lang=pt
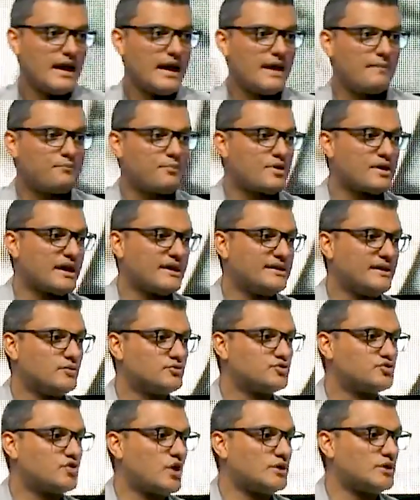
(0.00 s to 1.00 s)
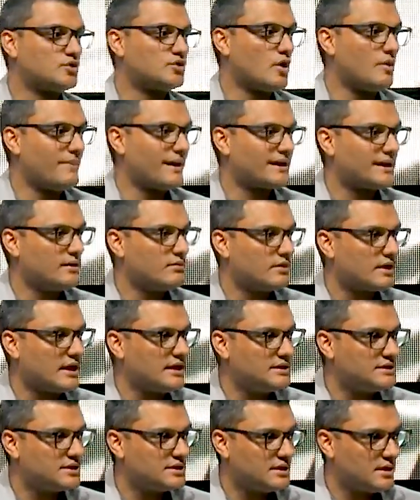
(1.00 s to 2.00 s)
É porque Deus só toma aquilo que
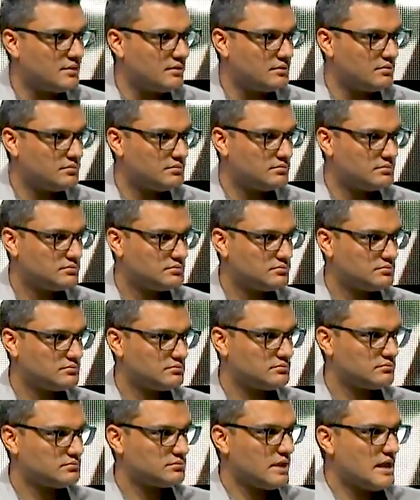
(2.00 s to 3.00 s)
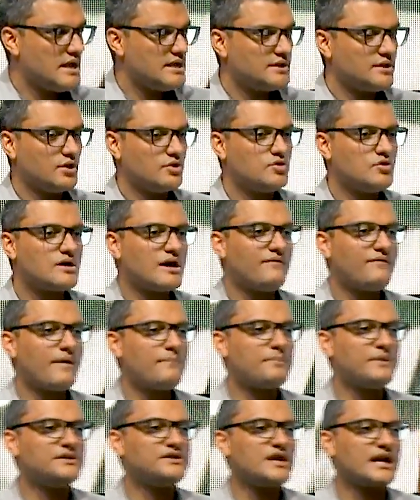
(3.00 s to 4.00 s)
ele te deu. Deus nunca vai
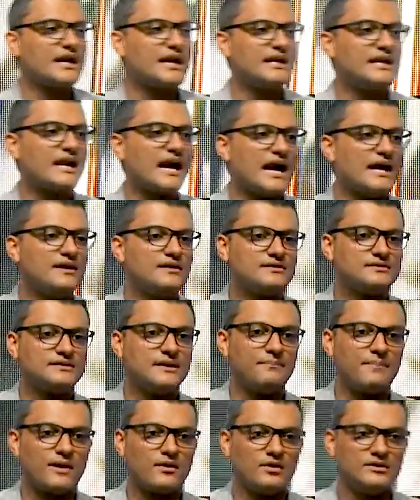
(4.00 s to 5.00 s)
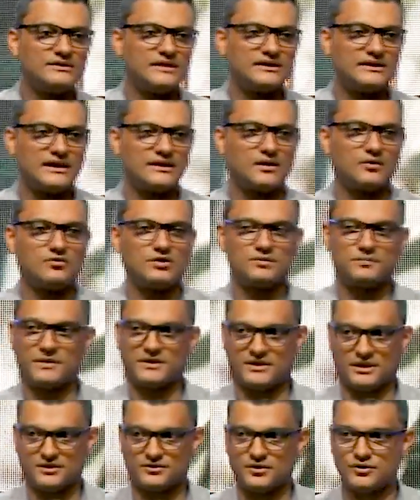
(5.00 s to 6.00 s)
pedir aquele carrinho que você pagou em 72
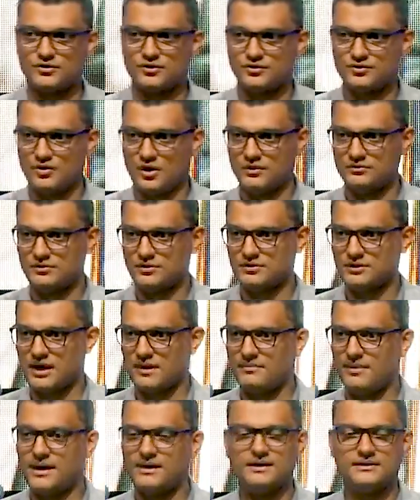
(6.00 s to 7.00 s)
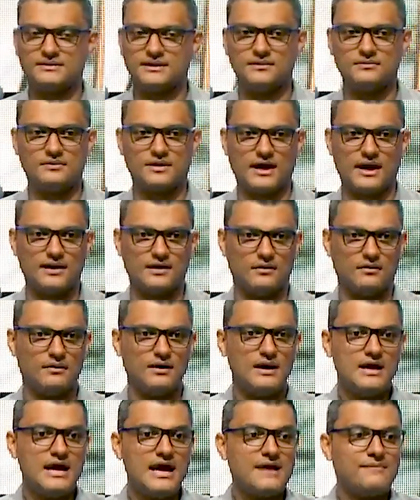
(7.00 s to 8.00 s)
prestações com o suor do teu trabalho. Esse ele não quer, não.
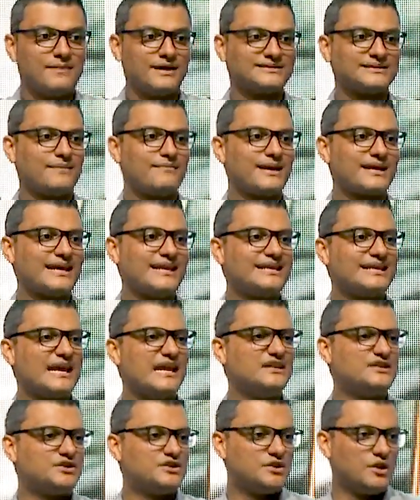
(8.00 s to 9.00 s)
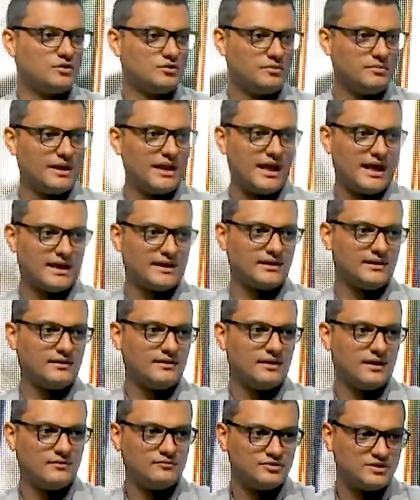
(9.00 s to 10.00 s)
Mas sabe aquele que ele te deu no milagre?
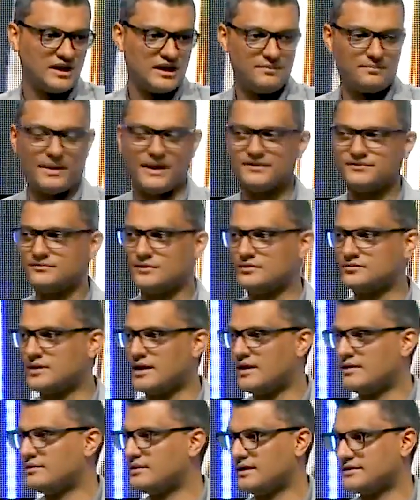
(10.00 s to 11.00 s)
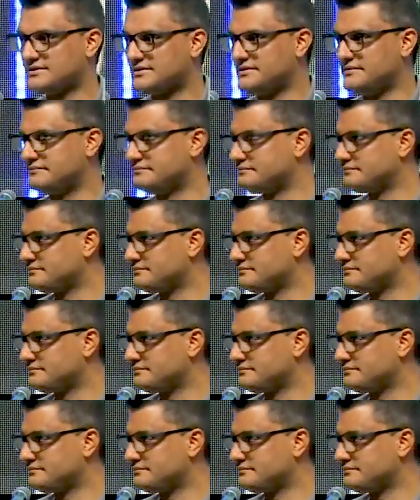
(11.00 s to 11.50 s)
Um dia ele pede no altar. É assim.